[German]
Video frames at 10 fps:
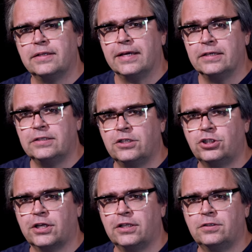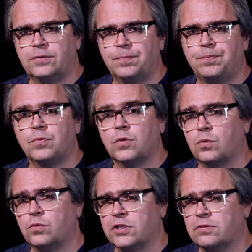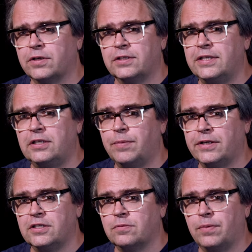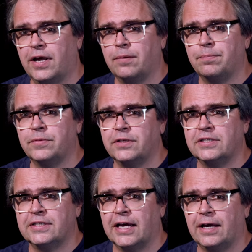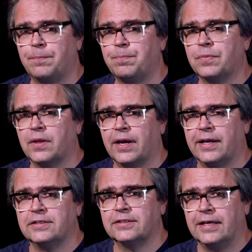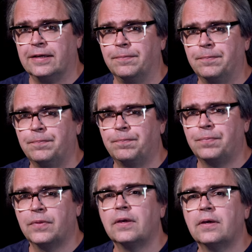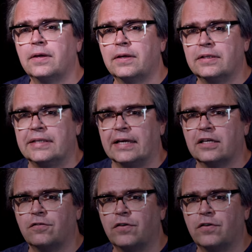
Der erste Schritt, und es wird nicht bei diesem bleiben, ist da 1G. Danke